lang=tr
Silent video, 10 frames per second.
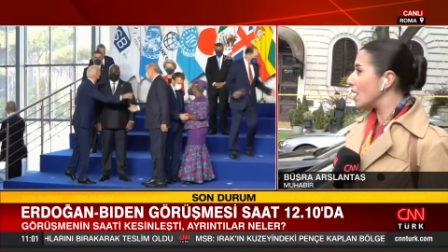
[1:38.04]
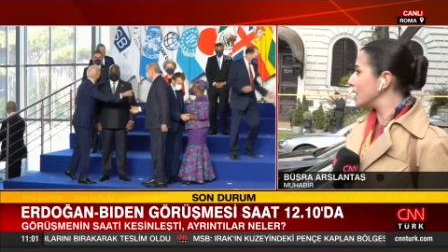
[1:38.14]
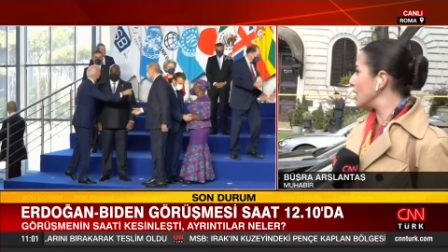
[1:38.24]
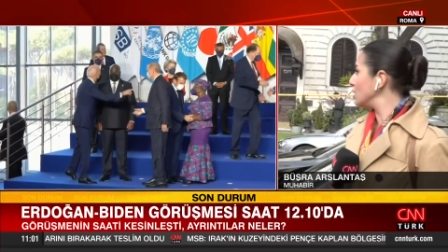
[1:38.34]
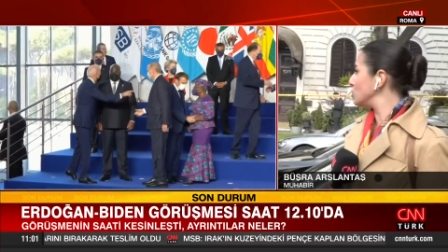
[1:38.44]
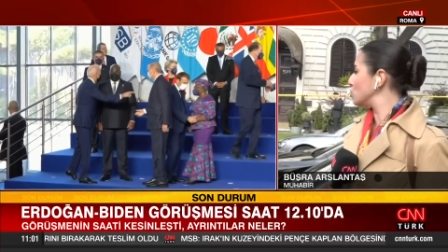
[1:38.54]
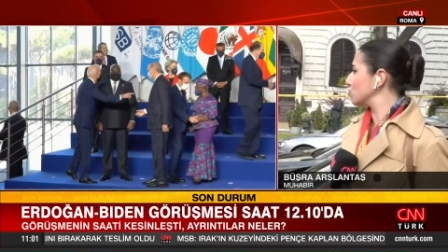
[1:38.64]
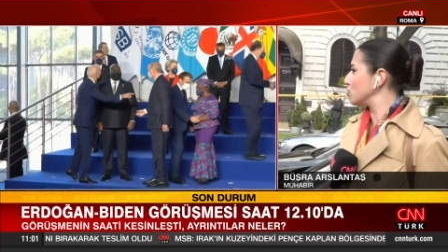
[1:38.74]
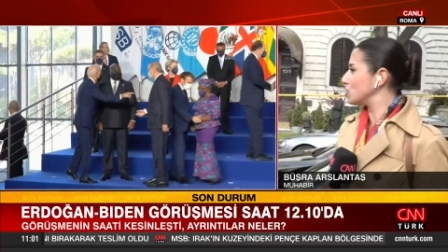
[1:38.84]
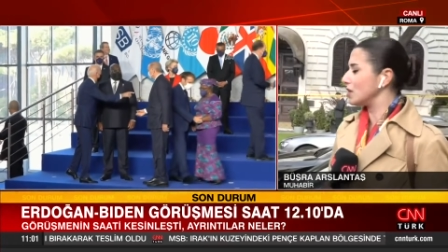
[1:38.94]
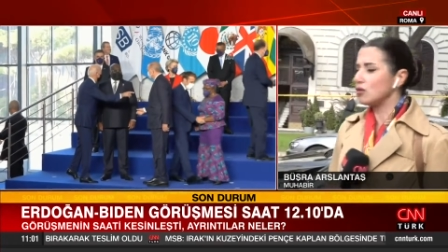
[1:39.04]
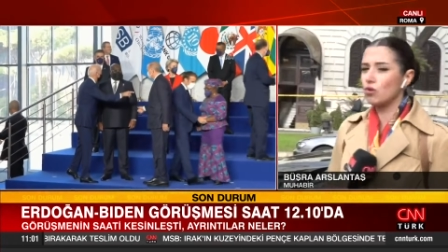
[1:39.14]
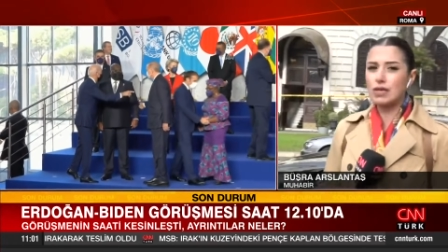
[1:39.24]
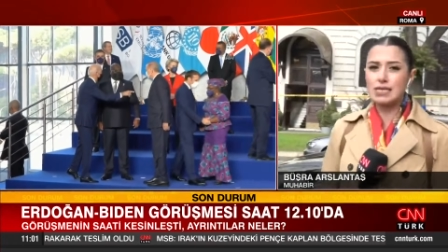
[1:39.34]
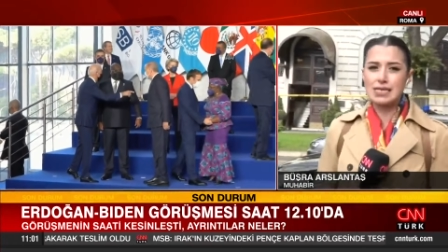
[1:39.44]
hala çıkmış değil.
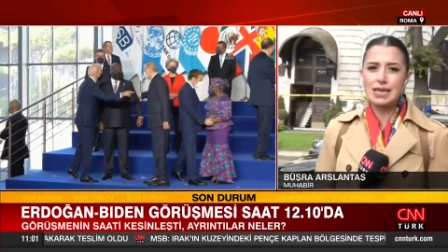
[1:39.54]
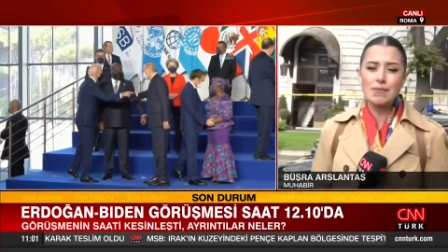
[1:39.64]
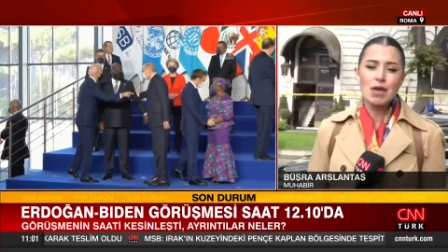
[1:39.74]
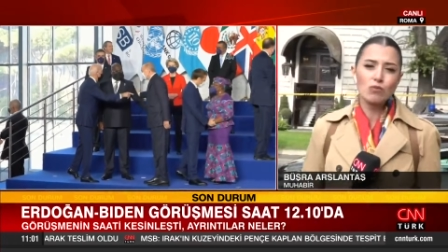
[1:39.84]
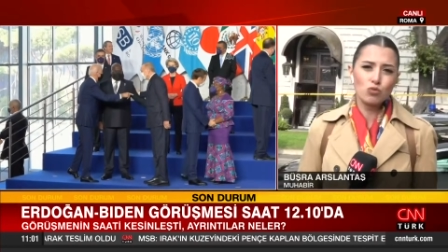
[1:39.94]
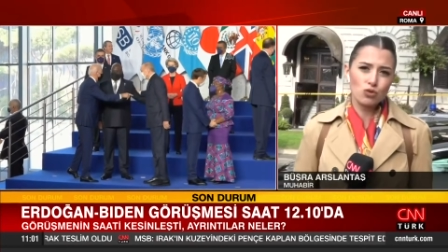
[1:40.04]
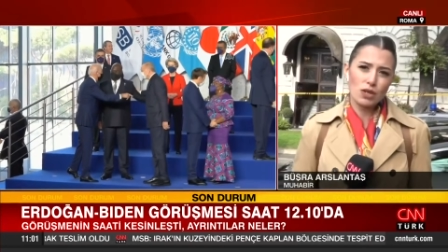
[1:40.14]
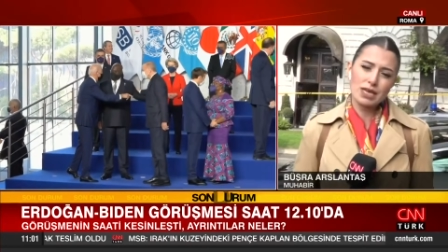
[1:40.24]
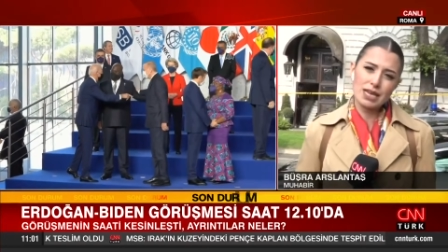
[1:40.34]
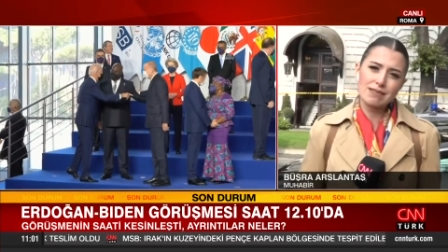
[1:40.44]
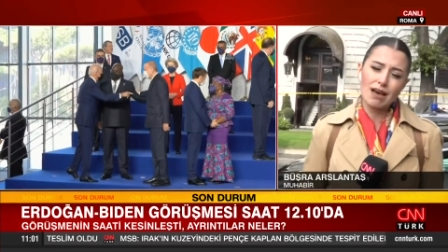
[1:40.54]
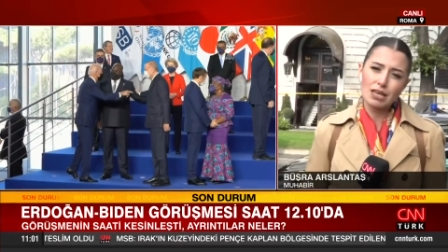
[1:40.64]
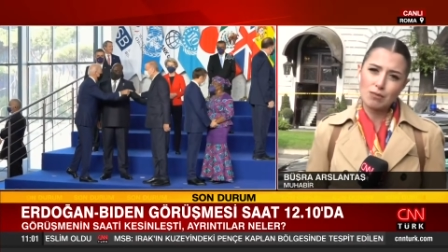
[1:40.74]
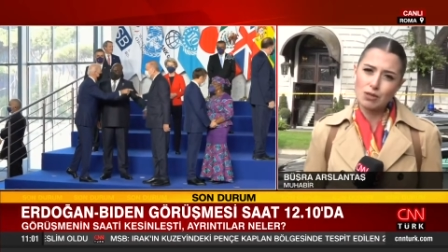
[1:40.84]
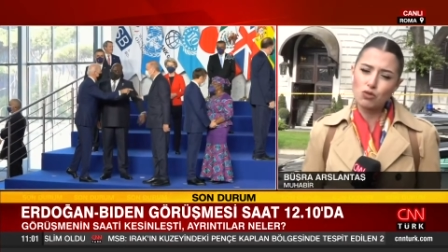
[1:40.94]
Dolayısıyla bunu da yine
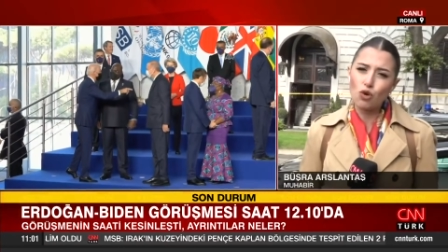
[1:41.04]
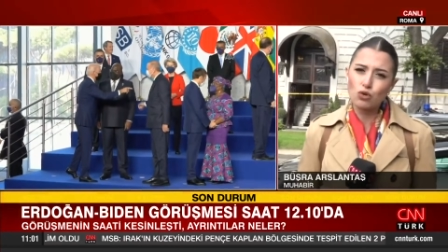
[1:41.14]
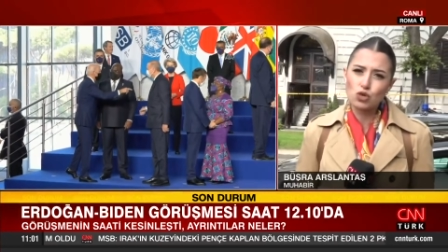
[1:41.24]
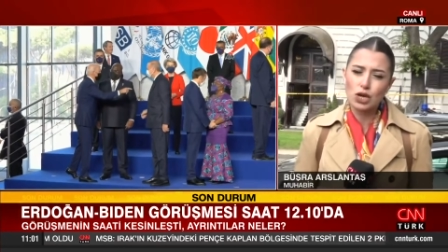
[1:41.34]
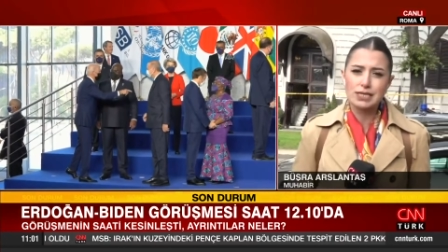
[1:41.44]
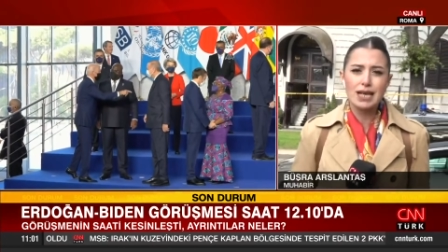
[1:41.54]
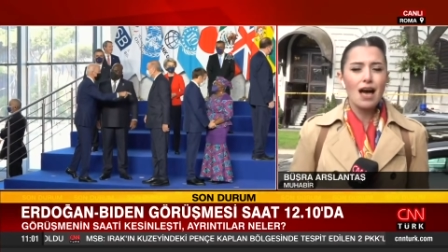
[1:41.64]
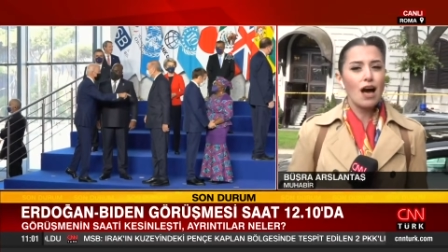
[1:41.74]
takip ediyor olacağız.